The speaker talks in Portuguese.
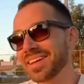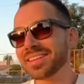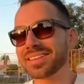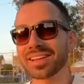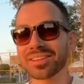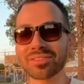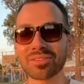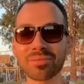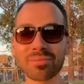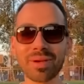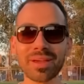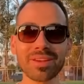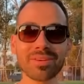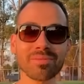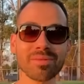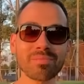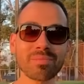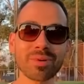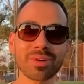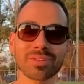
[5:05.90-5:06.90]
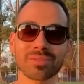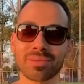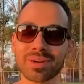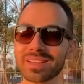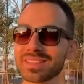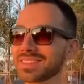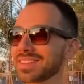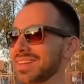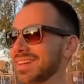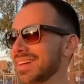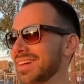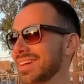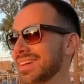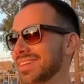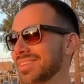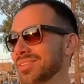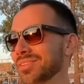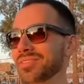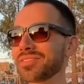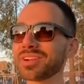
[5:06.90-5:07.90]
Tá tudo bem, não me importo mais.
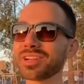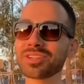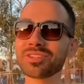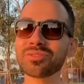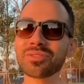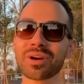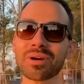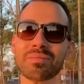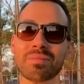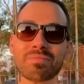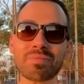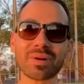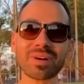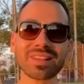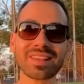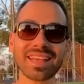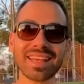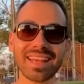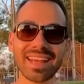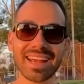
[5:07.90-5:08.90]
Não, na verdade nunca me importei, né?